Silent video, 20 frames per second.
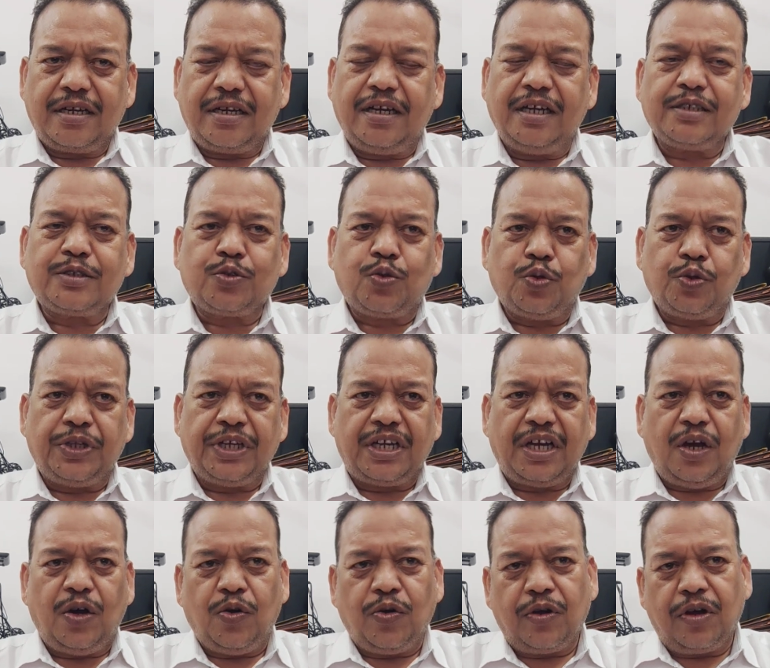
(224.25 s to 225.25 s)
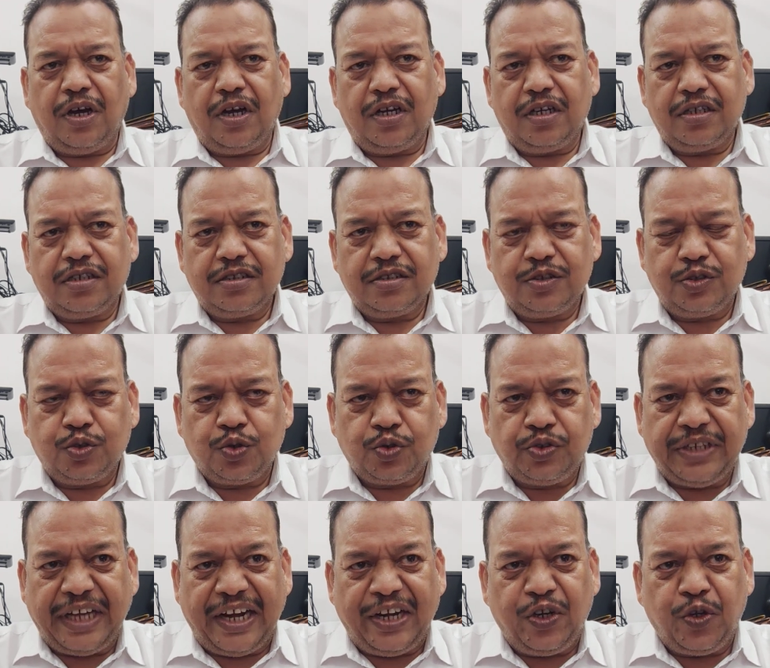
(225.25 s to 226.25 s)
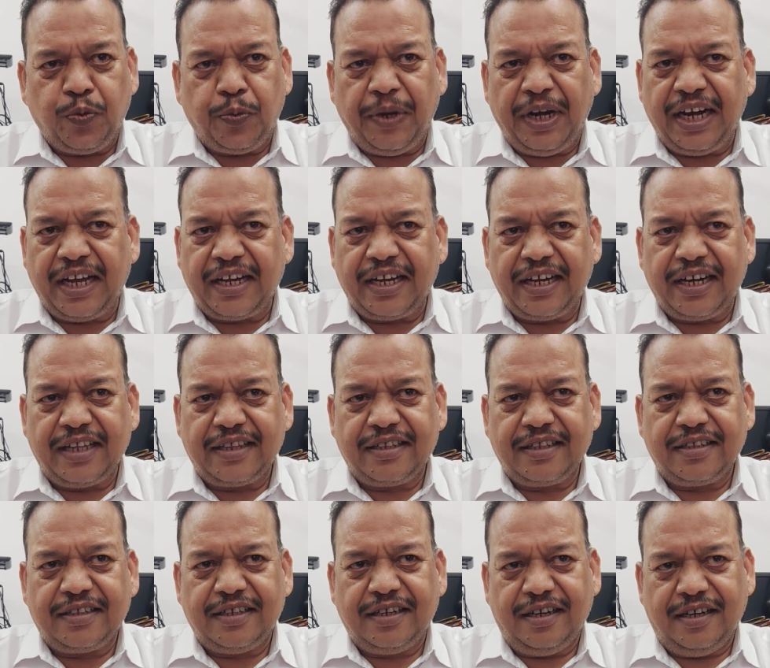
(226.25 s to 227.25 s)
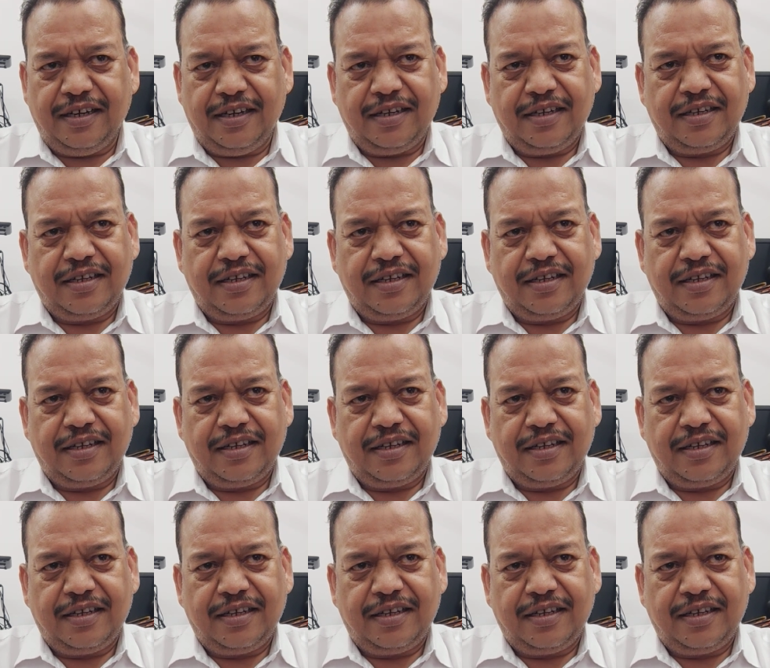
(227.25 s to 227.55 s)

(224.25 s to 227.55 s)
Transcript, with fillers: खस को देखा होगा जो जालियों में लगा रहता था